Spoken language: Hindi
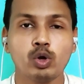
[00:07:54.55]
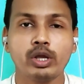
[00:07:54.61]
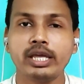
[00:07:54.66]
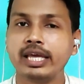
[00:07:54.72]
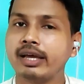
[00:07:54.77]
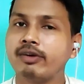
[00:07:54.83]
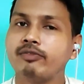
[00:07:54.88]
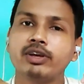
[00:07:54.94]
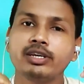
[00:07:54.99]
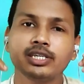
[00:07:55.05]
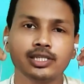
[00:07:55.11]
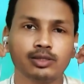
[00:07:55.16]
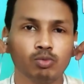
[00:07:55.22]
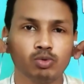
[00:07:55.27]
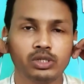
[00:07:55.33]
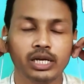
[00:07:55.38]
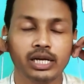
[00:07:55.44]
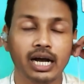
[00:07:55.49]
तो ये
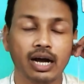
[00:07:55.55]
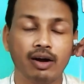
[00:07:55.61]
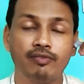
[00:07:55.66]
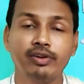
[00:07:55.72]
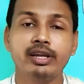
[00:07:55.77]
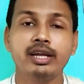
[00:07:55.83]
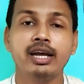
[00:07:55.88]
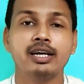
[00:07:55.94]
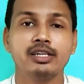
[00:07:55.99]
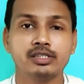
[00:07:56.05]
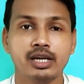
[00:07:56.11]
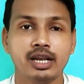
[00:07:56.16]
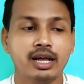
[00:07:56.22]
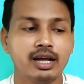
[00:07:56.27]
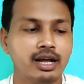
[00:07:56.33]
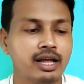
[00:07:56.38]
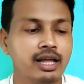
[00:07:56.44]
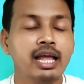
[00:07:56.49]
फीचर्स मुझे काफ़ी
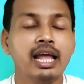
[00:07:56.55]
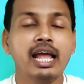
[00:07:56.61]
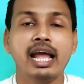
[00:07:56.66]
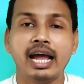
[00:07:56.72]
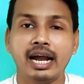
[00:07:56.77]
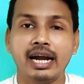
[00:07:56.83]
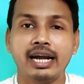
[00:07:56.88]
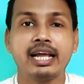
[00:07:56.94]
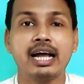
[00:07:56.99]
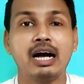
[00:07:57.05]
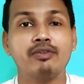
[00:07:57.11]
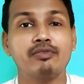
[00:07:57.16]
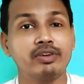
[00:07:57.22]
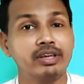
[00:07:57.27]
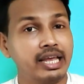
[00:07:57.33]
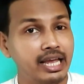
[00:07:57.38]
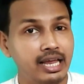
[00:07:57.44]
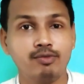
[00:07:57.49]
अच्छा लगा एंड
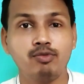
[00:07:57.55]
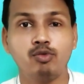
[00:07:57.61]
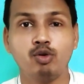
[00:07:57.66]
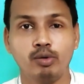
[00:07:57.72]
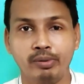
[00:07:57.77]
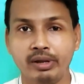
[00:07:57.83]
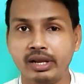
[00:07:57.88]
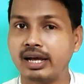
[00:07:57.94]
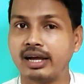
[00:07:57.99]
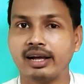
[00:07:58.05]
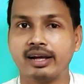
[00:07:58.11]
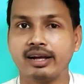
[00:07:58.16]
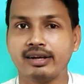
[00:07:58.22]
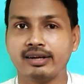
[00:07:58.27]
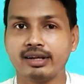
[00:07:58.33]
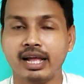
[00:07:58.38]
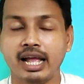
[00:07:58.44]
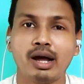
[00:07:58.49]
काफ़ी हेल्पफुल भी
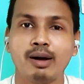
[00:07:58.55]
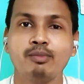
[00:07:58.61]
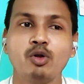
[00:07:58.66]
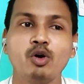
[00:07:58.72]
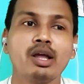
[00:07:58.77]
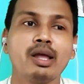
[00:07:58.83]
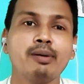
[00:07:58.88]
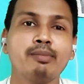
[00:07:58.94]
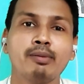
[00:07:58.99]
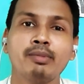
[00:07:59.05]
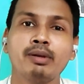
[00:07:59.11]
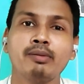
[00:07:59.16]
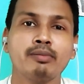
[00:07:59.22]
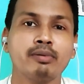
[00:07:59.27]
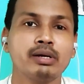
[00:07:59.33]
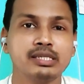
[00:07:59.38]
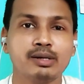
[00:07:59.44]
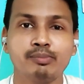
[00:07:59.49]
लगा और हम लोगों के
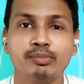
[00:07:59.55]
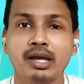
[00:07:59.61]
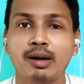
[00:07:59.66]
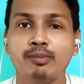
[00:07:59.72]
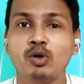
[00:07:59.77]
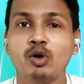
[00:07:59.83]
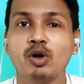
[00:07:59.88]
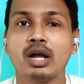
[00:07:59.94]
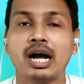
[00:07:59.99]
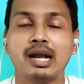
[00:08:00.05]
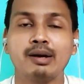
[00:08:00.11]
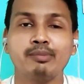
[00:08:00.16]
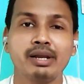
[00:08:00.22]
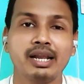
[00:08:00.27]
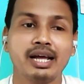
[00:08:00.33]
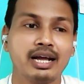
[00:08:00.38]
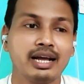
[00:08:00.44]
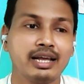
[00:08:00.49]
मम्मी पापा जब भी हम लोग
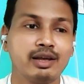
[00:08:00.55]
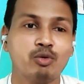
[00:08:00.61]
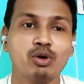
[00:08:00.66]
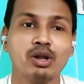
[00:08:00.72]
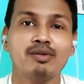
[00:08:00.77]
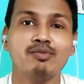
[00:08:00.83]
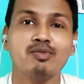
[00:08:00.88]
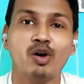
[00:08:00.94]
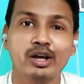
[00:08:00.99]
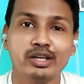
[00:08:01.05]
कान में लगा के उनका